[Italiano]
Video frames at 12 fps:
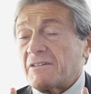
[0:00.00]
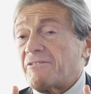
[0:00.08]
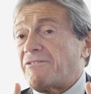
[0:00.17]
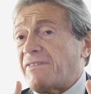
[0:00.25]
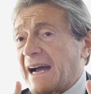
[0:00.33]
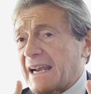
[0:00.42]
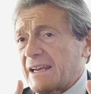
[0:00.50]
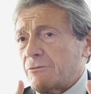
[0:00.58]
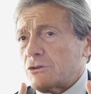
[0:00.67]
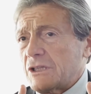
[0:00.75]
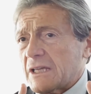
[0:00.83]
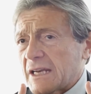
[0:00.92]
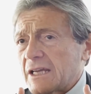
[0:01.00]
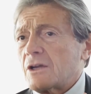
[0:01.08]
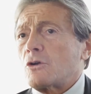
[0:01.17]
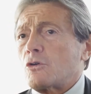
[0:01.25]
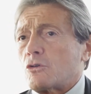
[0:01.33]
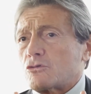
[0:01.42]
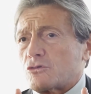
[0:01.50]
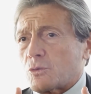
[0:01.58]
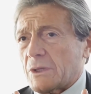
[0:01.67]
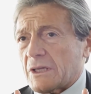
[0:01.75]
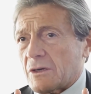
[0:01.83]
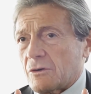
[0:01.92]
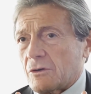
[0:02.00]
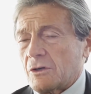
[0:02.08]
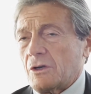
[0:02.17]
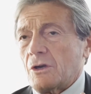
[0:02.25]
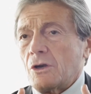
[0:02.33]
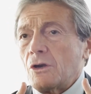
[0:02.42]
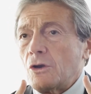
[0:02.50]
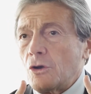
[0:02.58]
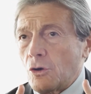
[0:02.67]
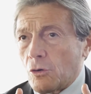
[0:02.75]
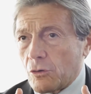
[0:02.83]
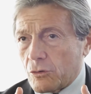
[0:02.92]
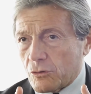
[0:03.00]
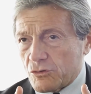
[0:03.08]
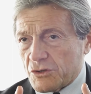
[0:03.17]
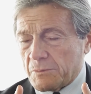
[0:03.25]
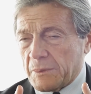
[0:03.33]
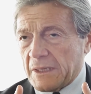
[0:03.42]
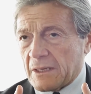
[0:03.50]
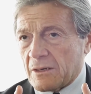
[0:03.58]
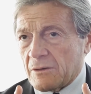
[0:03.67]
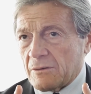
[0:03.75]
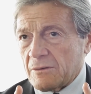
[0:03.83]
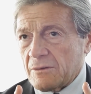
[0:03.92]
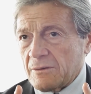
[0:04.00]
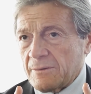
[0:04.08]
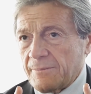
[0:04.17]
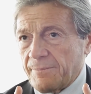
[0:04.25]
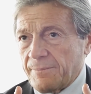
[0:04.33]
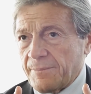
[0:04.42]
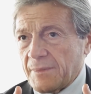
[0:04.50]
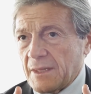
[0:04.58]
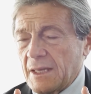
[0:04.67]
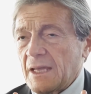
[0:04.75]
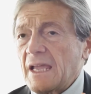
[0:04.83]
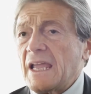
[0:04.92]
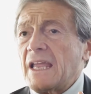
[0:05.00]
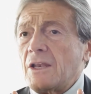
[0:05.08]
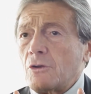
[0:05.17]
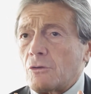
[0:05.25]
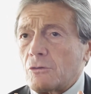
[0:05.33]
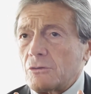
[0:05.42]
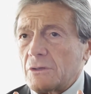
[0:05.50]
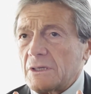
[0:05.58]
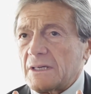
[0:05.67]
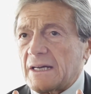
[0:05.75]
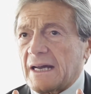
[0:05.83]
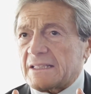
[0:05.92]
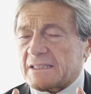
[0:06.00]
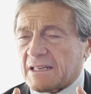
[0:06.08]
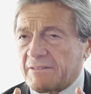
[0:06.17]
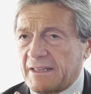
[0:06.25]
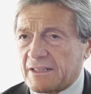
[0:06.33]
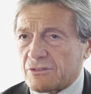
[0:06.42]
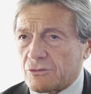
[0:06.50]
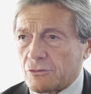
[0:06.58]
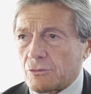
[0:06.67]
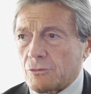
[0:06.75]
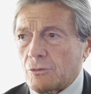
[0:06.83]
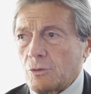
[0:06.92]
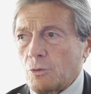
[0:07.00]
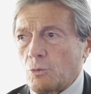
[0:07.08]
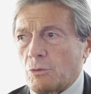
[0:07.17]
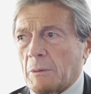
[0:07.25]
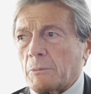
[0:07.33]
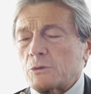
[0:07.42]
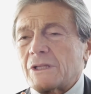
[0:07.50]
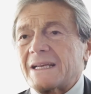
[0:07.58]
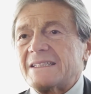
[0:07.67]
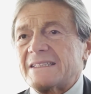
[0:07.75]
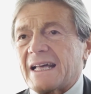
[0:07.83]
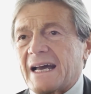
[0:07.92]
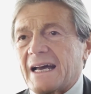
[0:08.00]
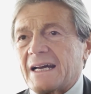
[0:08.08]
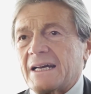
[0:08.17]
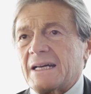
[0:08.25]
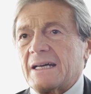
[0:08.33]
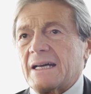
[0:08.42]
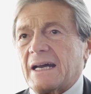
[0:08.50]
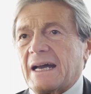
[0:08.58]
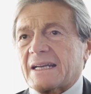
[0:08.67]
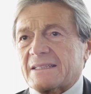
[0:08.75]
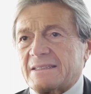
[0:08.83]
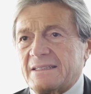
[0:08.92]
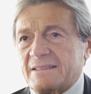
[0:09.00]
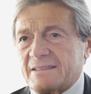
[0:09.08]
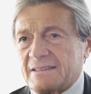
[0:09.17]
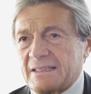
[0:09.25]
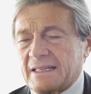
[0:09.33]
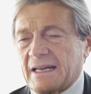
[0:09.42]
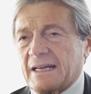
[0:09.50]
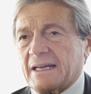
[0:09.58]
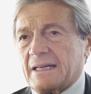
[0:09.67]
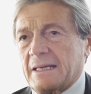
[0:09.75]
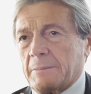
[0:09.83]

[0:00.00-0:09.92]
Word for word: Fare vuol dire costruirlo, non concepirlo e non attraverso una modalità artistica e